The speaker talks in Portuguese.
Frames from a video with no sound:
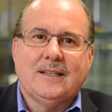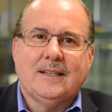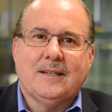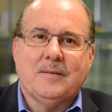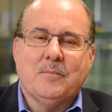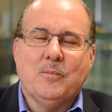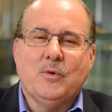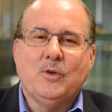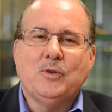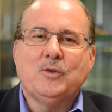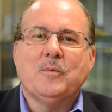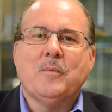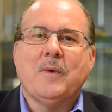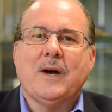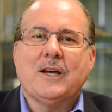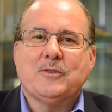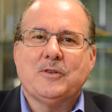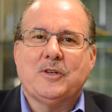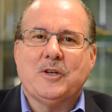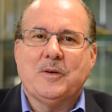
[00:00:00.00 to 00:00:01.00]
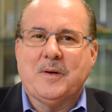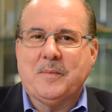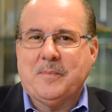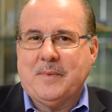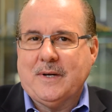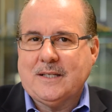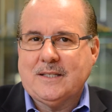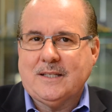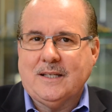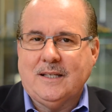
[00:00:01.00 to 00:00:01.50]
muito mais do que uma
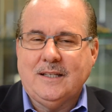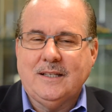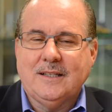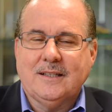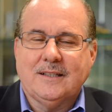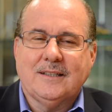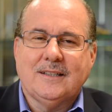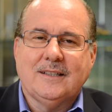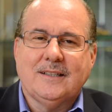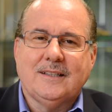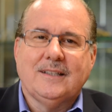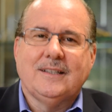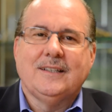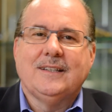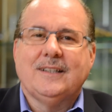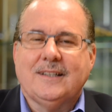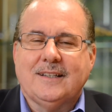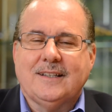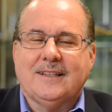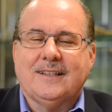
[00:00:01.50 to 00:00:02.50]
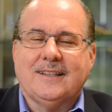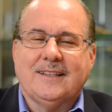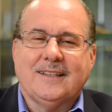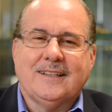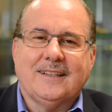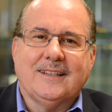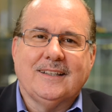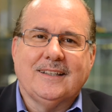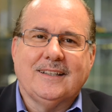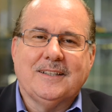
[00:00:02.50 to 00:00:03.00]
parceria.
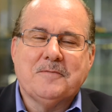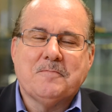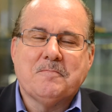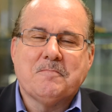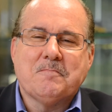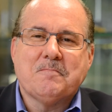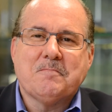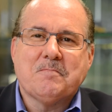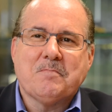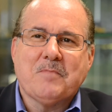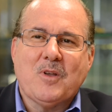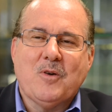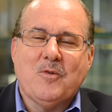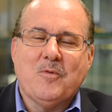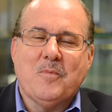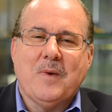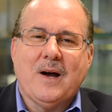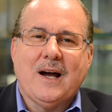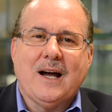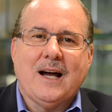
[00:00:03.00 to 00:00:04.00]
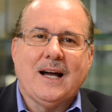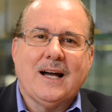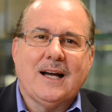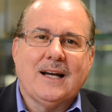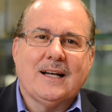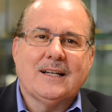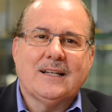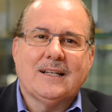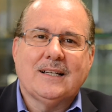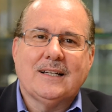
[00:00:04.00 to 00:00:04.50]
É, uma,
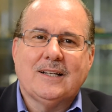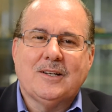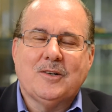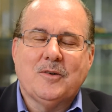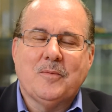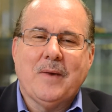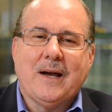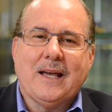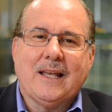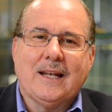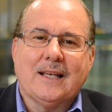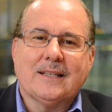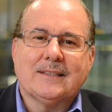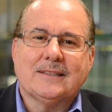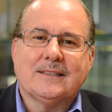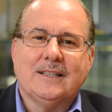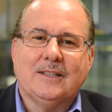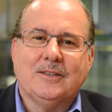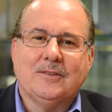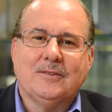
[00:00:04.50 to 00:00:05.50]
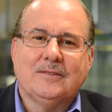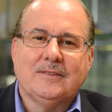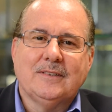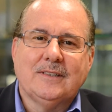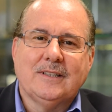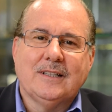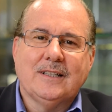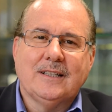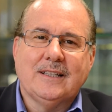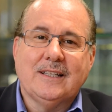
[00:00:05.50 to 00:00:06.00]
uma relação
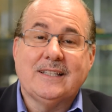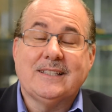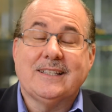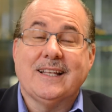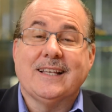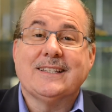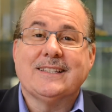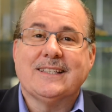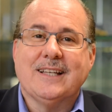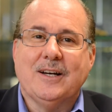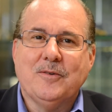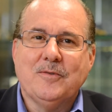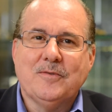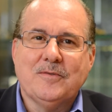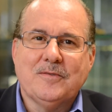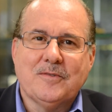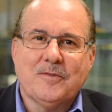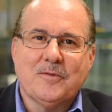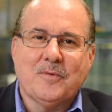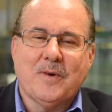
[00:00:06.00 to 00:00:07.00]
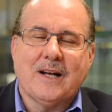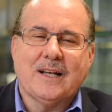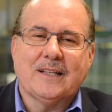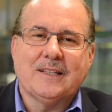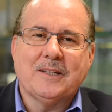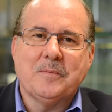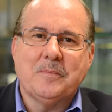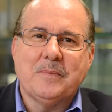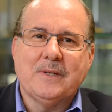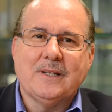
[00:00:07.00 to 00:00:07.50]
de extensão com a
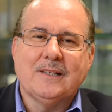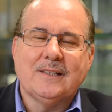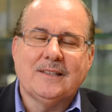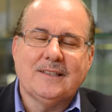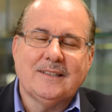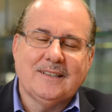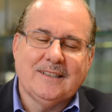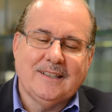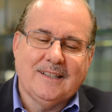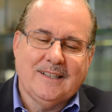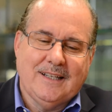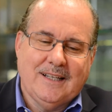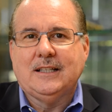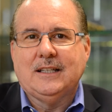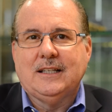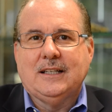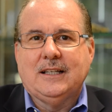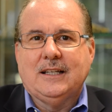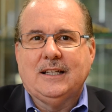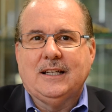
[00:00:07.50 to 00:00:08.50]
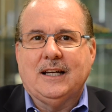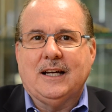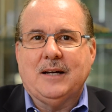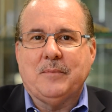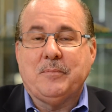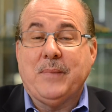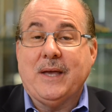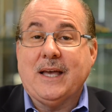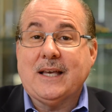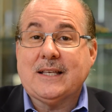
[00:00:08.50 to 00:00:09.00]
Caterpillar. A
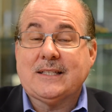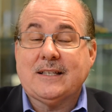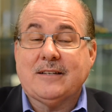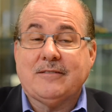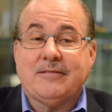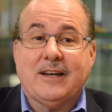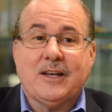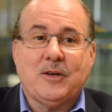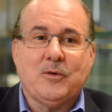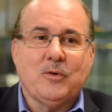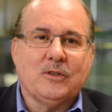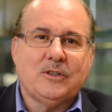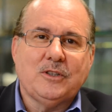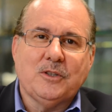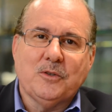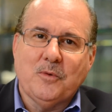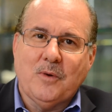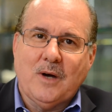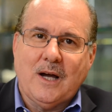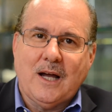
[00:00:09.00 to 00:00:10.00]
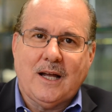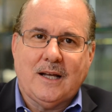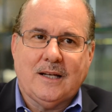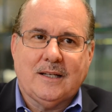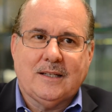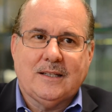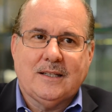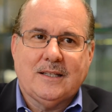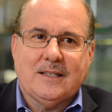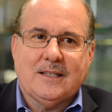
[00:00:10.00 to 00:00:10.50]
PESA vai continuar
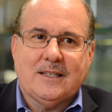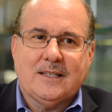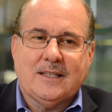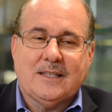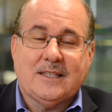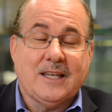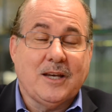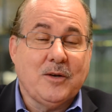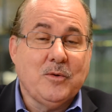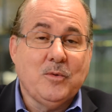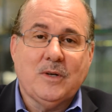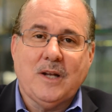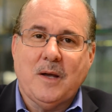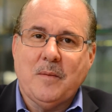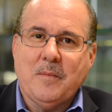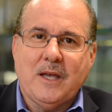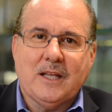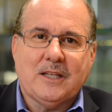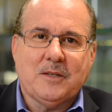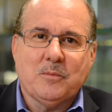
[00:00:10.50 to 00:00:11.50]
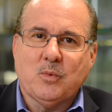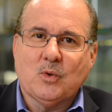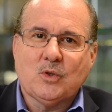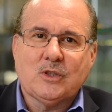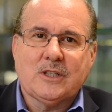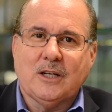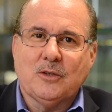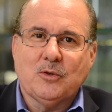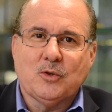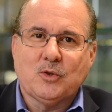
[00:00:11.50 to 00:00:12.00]
seguramente
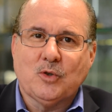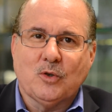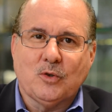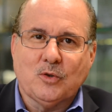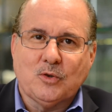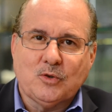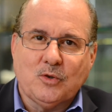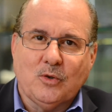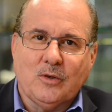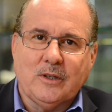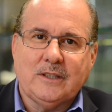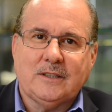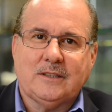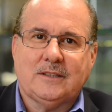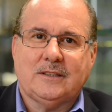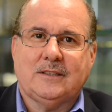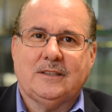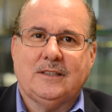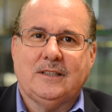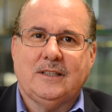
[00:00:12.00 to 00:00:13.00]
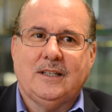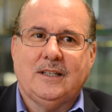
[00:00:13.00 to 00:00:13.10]
buscando soluções.